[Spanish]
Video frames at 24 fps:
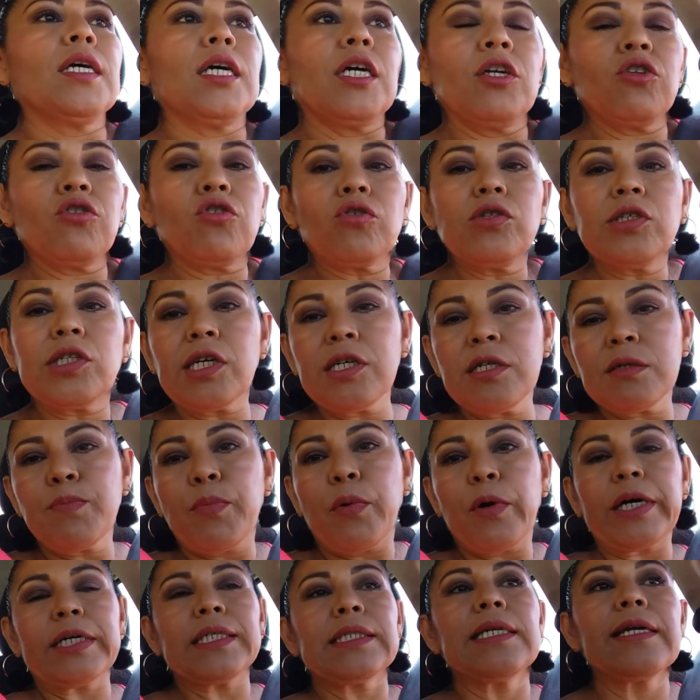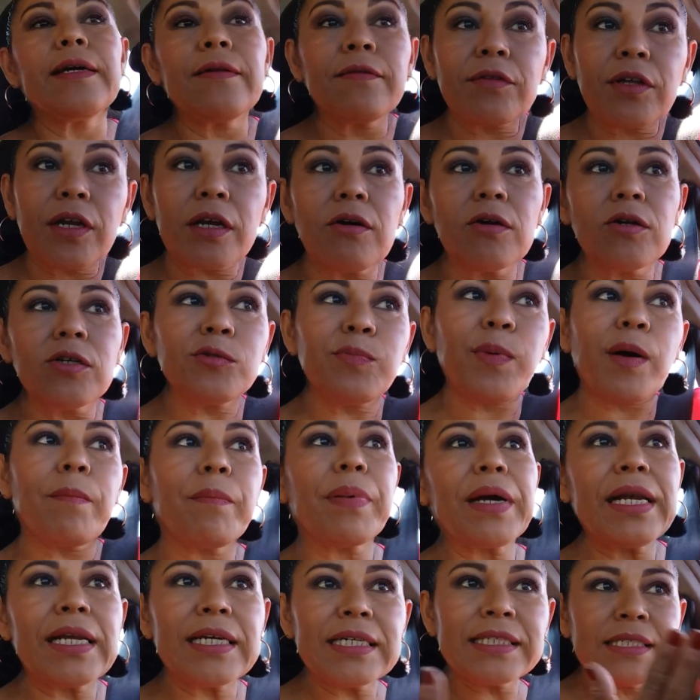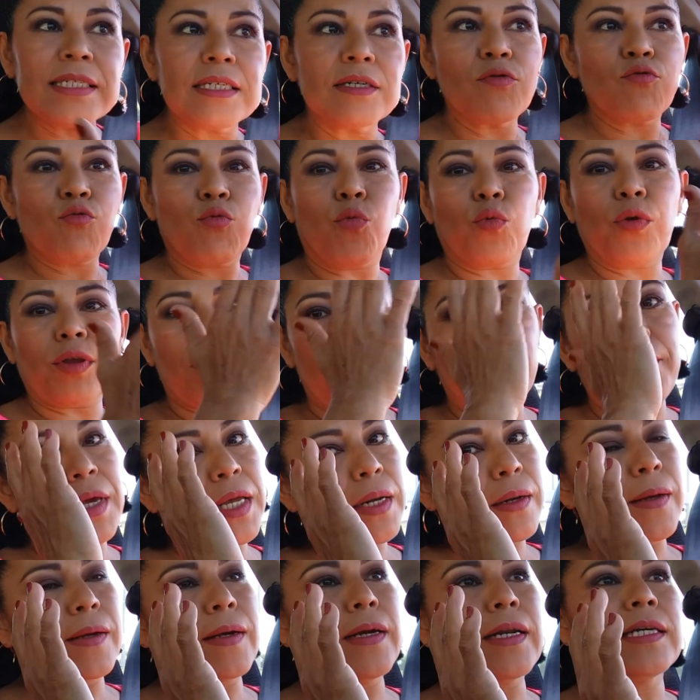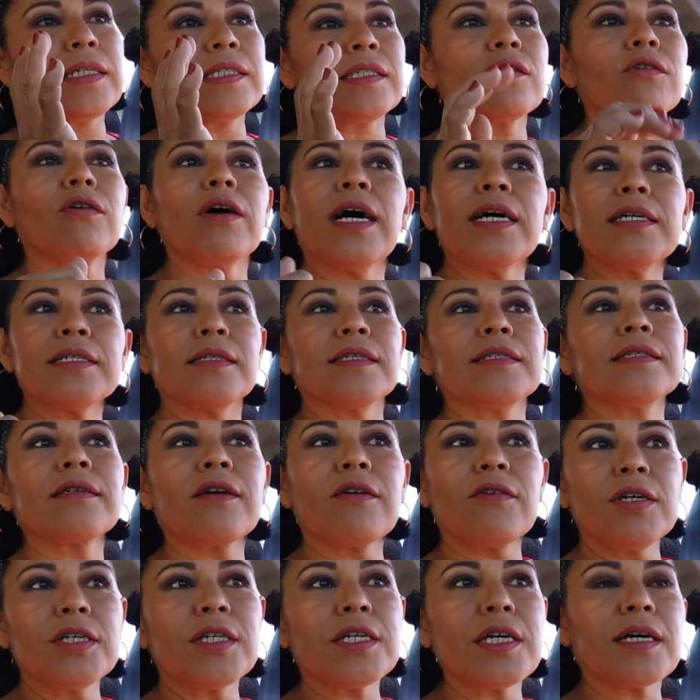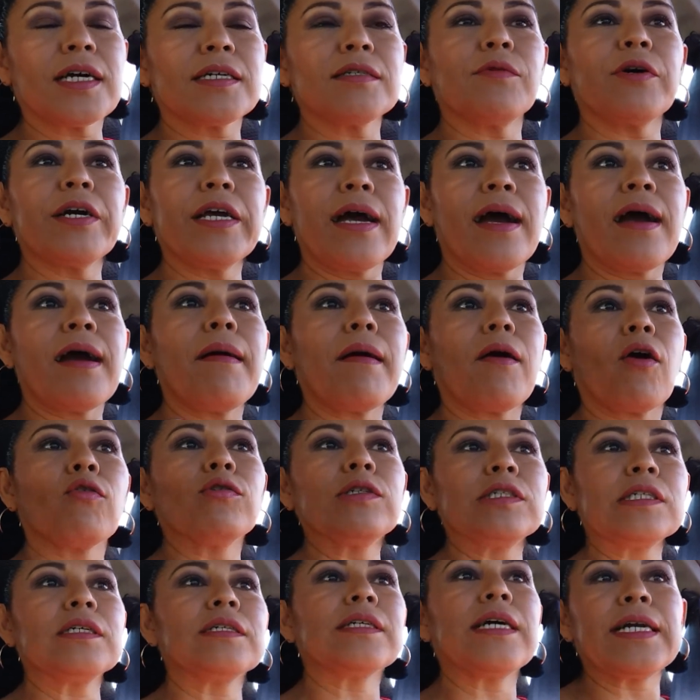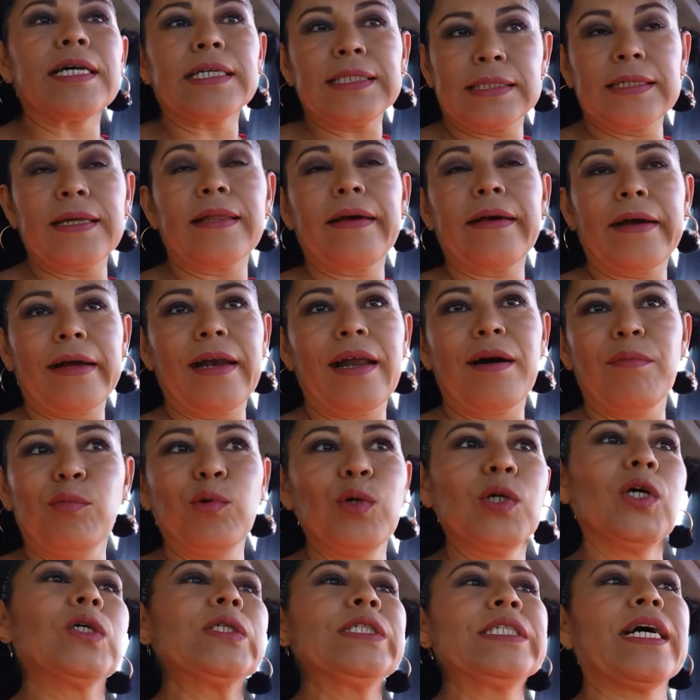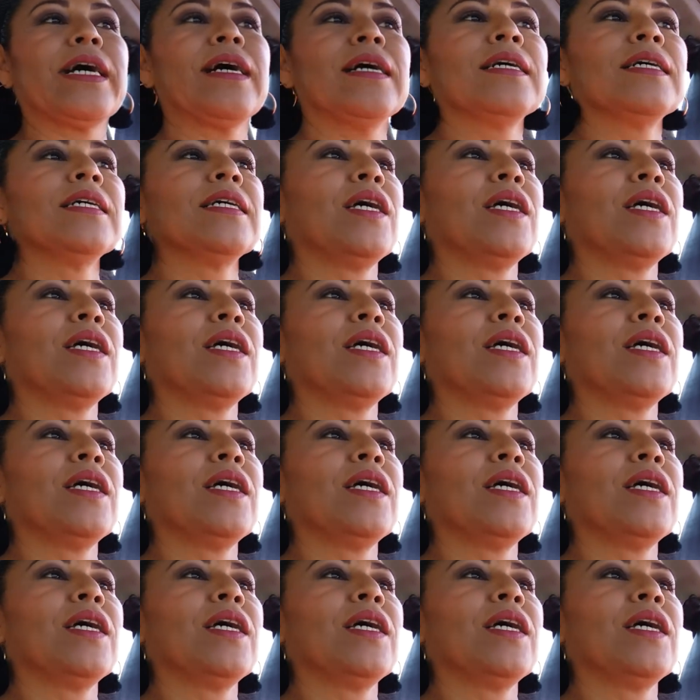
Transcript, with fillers: Entonces pues le entrego los papeles y me regreso. Así es que hoy chicas voy a cocinar así de glamurosa.